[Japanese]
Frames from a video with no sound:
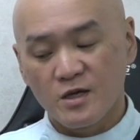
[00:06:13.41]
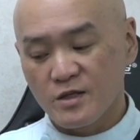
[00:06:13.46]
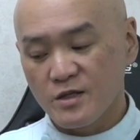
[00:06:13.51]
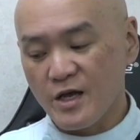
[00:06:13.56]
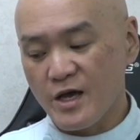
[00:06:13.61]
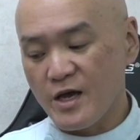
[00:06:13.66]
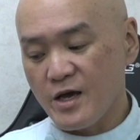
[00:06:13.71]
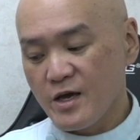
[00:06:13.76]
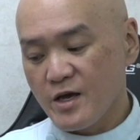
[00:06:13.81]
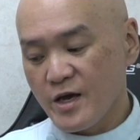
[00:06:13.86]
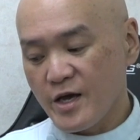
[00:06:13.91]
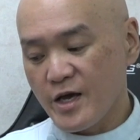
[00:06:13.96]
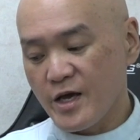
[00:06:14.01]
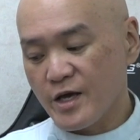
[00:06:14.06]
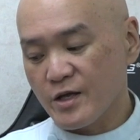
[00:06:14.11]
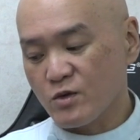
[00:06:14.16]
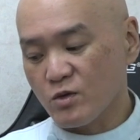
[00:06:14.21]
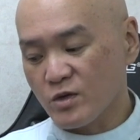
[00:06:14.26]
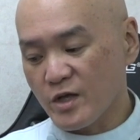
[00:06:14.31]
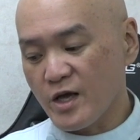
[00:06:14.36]
で、
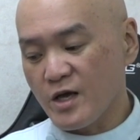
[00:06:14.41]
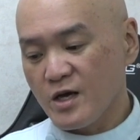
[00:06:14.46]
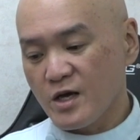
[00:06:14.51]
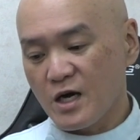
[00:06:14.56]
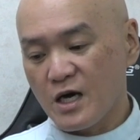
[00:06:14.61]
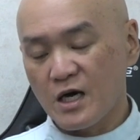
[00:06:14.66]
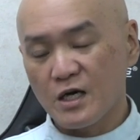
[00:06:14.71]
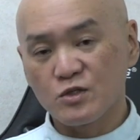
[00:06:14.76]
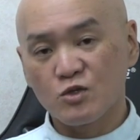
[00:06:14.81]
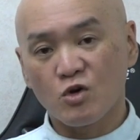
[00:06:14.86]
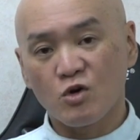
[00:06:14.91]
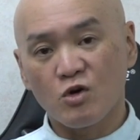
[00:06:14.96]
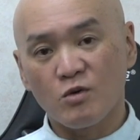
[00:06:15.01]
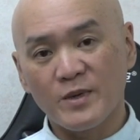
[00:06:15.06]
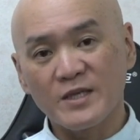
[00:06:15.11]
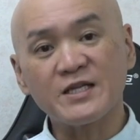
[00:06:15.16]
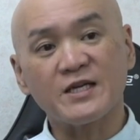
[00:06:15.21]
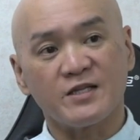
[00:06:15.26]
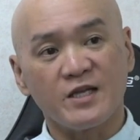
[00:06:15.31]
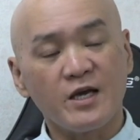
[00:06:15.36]
えっ、ー、とね、あの、
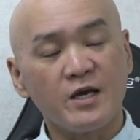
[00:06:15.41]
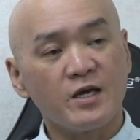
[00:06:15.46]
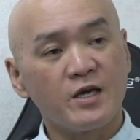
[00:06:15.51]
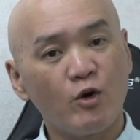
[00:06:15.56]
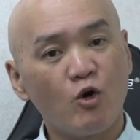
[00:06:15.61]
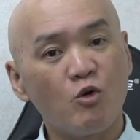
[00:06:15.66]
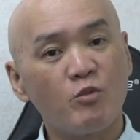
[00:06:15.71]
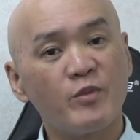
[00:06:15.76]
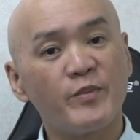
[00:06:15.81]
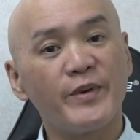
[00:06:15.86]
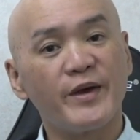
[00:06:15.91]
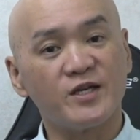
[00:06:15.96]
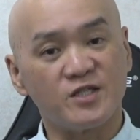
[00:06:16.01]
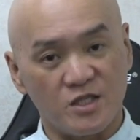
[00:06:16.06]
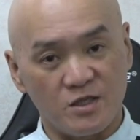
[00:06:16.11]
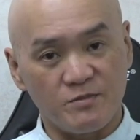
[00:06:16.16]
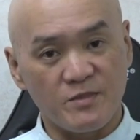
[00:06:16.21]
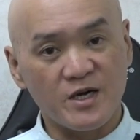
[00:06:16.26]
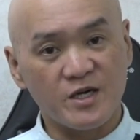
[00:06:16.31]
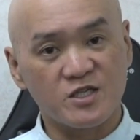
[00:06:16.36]
またね、
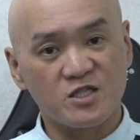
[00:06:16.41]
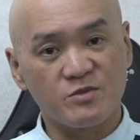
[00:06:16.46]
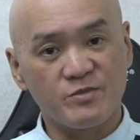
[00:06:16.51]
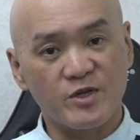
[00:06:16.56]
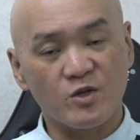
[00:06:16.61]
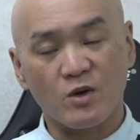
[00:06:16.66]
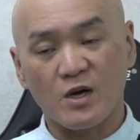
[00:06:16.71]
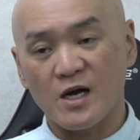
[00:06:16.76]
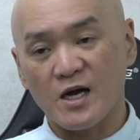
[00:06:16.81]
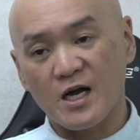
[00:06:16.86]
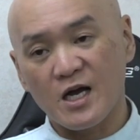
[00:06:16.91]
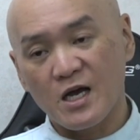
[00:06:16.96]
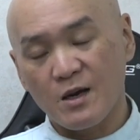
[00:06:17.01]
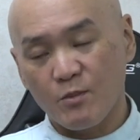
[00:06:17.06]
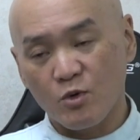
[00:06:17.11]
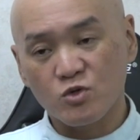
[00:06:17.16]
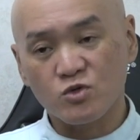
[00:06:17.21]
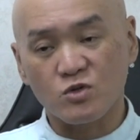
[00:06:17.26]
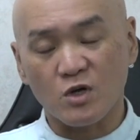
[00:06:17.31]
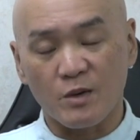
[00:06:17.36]
ホームページ、巻き爪とか外反
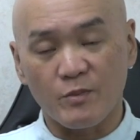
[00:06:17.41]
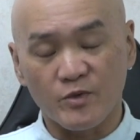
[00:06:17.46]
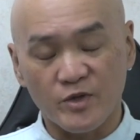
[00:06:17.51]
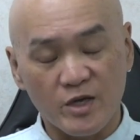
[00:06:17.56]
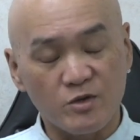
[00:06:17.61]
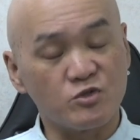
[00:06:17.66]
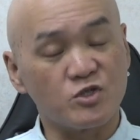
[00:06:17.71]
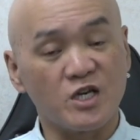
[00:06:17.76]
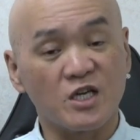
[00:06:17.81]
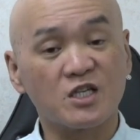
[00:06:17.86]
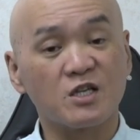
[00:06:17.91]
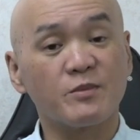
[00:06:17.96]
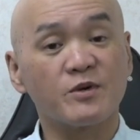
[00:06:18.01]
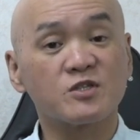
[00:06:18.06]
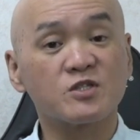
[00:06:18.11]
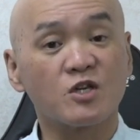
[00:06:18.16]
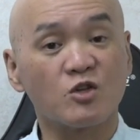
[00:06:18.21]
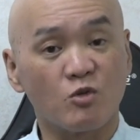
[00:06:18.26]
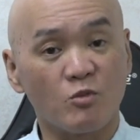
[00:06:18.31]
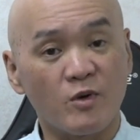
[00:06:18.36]
母趾とかもね、うちやってま
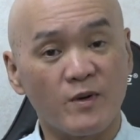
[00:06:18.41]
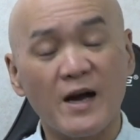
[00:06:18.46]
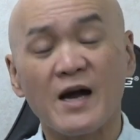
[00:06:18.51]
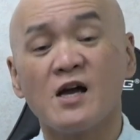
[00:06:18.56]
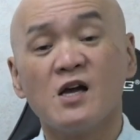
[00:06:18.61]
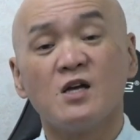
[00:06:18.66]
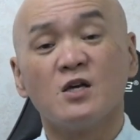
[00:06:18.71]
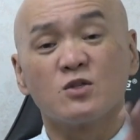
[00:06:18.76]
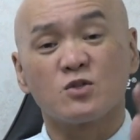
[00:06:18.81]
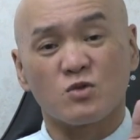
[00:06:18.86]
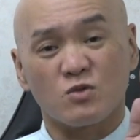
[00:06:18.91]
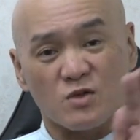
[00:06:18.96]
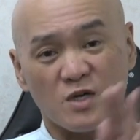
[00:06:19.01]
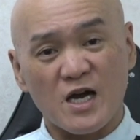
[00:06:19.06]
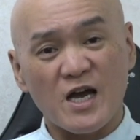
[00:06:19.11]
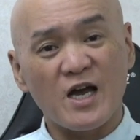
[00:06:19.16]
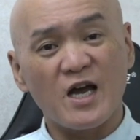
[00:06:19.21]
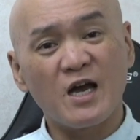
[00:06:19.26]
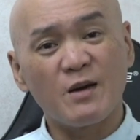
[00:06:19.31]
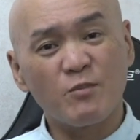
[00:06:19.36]
すけども、あ、そうそう、
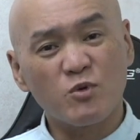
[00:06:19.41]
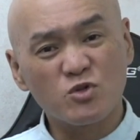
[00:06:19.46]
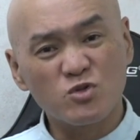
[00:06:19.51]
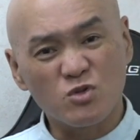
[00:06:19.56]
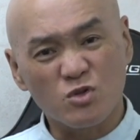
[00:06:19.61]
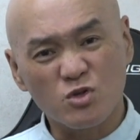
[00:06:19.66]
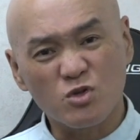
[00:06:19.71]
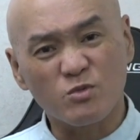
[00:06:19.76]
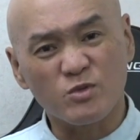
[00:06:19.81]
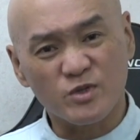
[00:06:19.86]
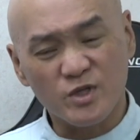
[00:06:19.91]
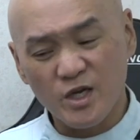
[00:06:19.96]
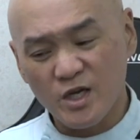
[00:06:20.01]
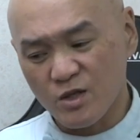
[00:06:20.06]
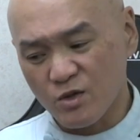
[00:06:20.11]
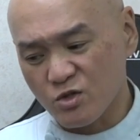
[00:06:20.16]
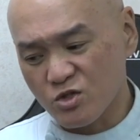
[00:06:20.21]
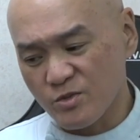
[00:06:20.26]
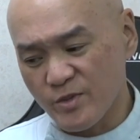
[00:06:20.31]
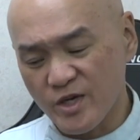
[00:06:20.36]
外反母趾の人もね、あ
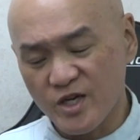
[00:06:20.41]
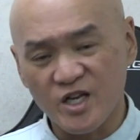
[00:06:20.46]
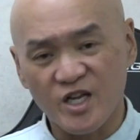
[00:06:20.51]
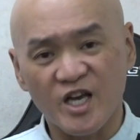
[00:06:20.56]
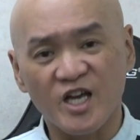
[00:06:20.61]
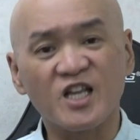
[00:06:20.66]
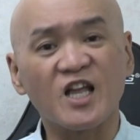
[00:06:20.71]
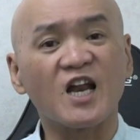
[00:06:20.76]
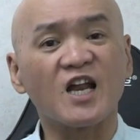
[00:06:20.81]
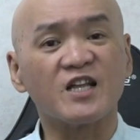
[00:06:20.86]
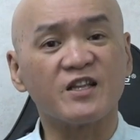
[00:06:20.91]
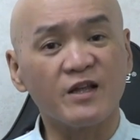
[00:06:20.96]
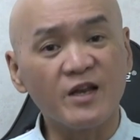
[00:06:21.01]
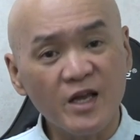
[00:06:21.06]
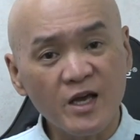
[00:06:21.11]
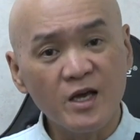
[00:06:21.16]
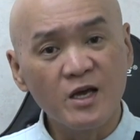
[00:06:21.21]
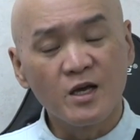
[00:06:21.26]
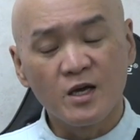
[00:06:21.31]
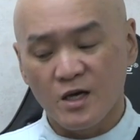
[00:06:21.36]
の、爪切り下手なんで
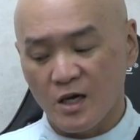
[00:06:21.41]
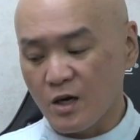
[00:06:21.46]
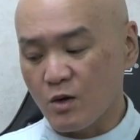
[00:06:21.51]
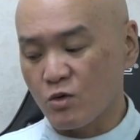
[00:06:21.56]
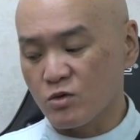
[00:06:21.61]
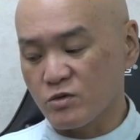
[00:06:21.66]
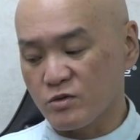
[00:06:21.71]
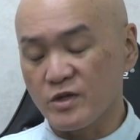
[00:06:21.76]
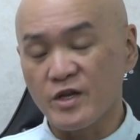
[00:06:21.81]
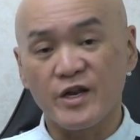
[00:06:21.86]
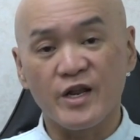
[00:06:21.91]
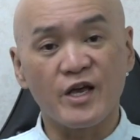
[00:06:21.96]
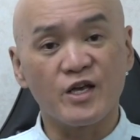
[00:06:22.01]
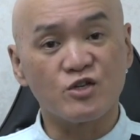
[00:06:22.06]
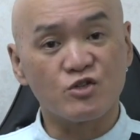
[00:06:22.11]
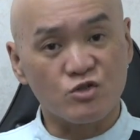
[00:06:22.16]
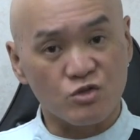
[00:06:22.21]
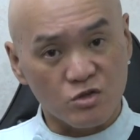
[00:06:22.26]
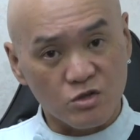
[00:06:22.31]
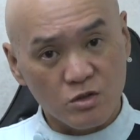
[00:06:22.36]
ね、こういうので、ね、練
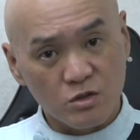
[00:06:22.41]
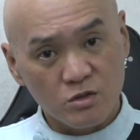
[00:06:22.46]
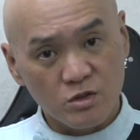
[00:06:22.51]
習。